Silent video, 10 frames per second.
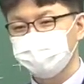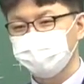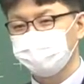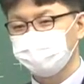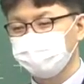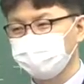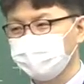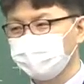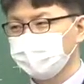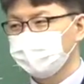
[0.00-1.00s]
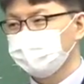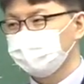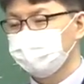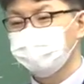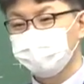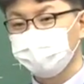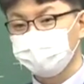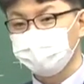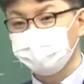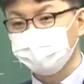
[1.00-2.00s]
이렇게 그 서비스하는
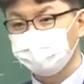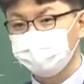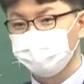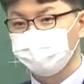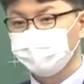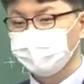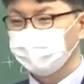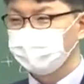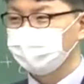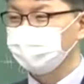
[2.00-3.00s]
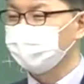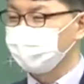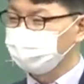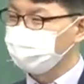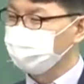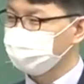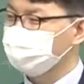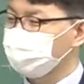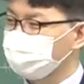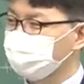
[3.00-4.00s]
것도 있고 일종의 제가
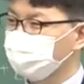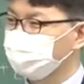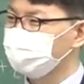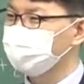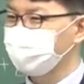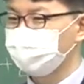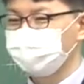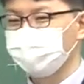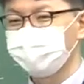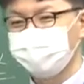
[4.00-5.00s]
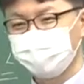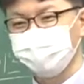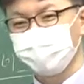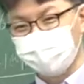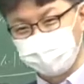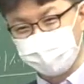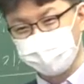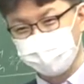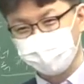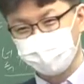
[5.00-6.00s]
생각하기에는 일종의 노인분들 놀이터야.
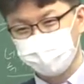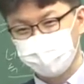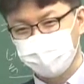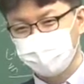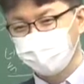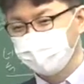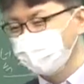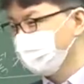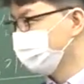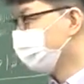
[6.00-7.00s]
근데